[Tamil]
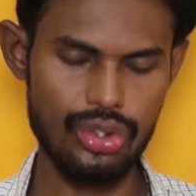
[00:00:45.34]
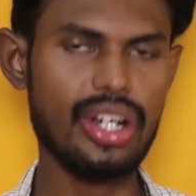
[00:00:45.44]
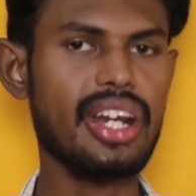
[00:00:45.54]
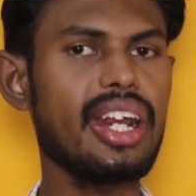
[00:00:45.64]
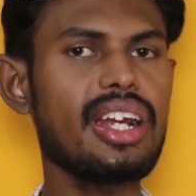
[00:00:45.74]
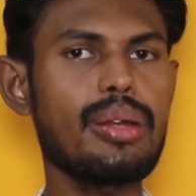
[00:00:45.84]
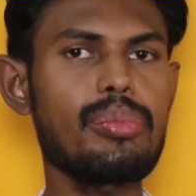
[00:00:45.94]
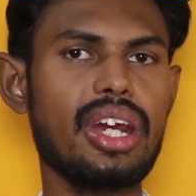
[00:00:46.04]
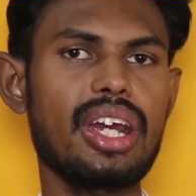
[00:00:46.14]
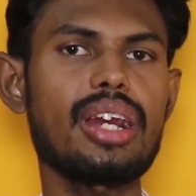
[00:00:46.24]
ஸோ இந்த ரியல்
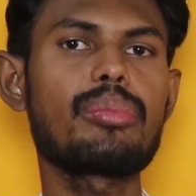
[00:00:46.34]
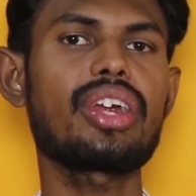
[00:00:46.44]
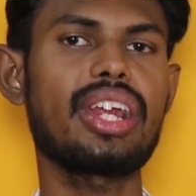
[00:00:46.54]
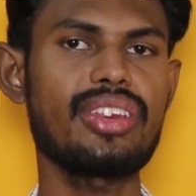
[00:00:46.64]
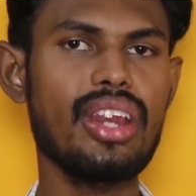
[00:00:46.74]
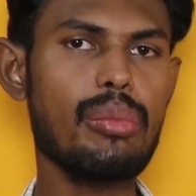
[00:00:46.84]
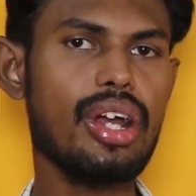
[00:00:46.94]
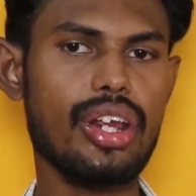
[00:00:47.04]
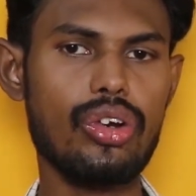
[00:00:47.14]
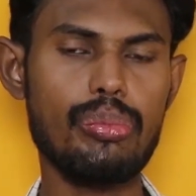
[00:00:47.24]
டைம் ட்ரைனிங் நமக்கு எந்த
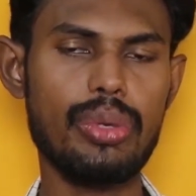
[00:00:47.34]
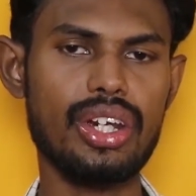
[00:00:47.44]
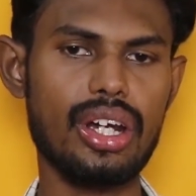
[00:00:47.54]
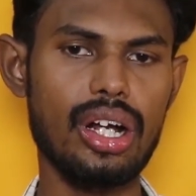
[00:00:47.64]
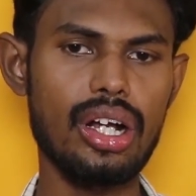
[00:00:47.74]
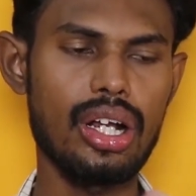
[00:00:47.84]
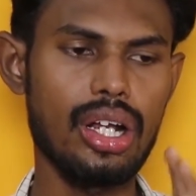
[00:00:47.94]
மாதிரி இருக்கும்னு பார்த்தீங்கன்னா